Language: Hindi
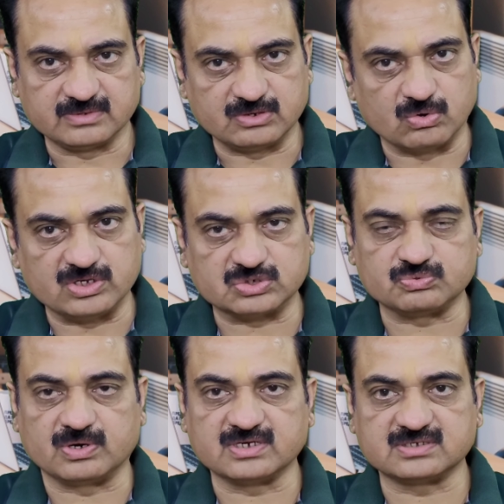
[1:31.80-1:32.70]
क्योंकि
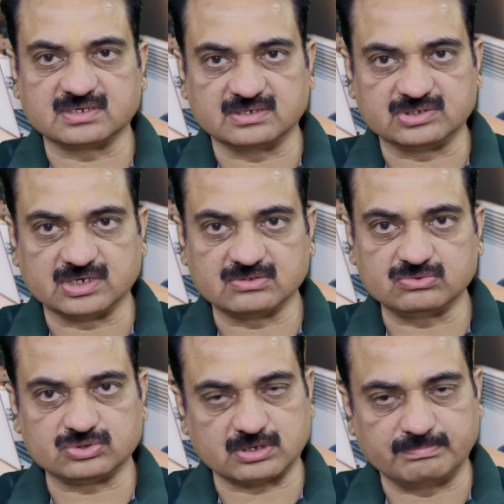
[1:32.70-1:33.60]
स्वास्थ्य अच्छा तो
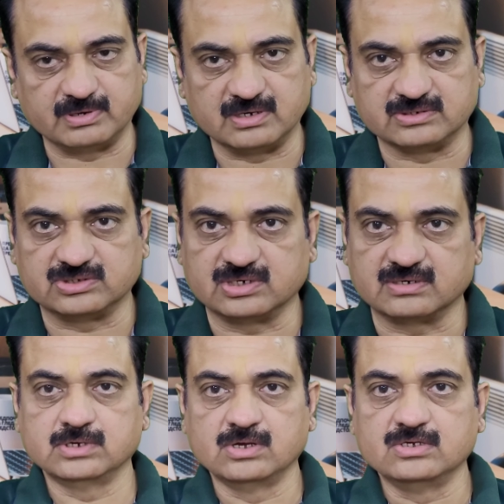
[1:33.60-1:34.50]
सब अच्छा
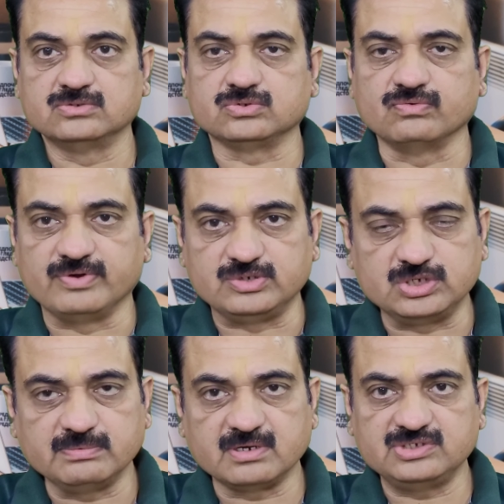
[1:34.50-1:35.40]
दोस्तों
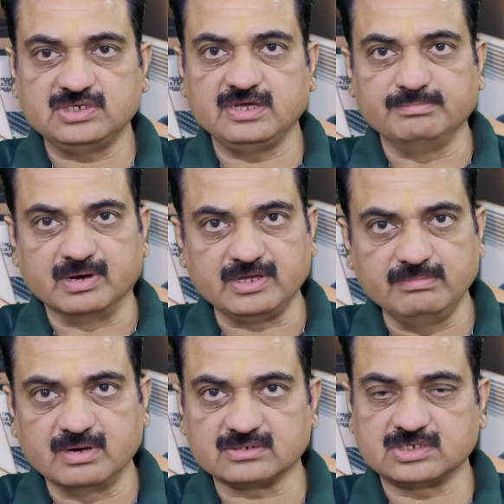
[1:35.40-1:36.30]
वृषभ राशि की मई
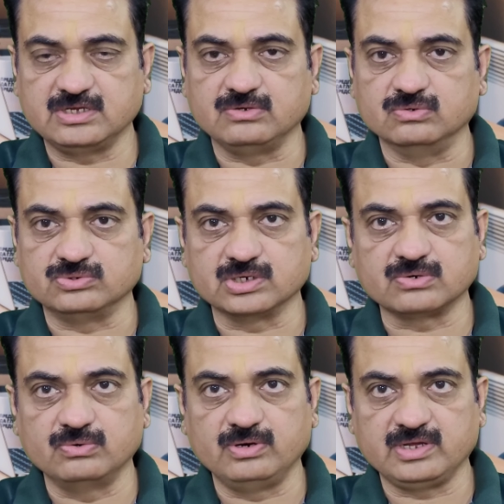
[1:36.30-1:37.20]
मास की गोचर
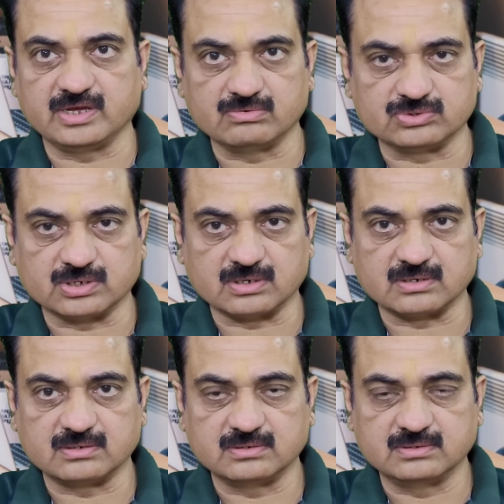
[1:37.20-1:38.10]
कुंडली के
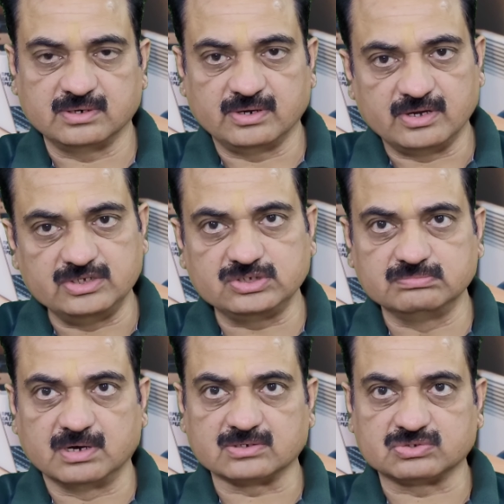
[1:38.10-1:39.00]
अनुसार इस
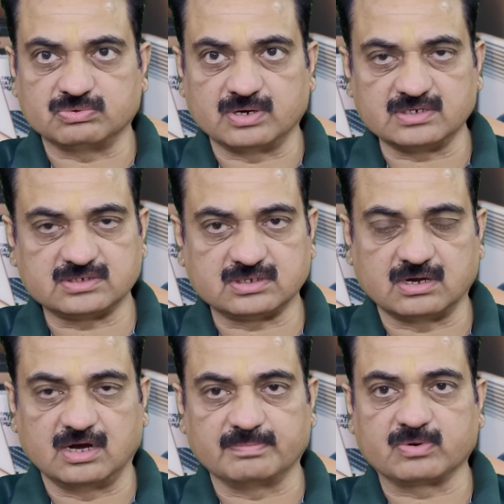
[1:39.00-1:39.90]
माह
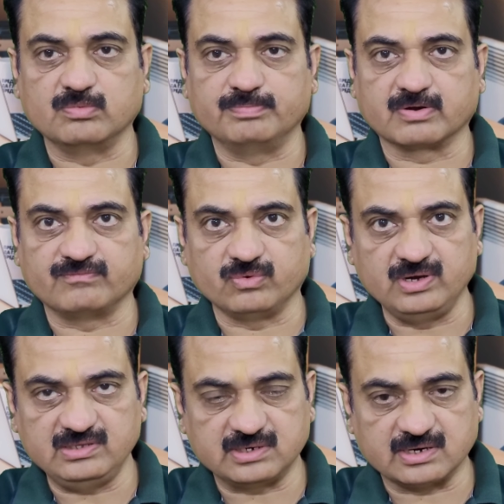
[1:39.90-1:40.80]
स्वास्थ्य आपको
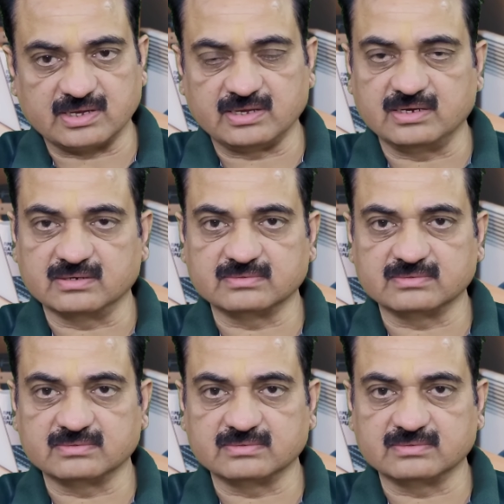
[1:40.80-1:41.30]
प्रफुल्लित रखेगा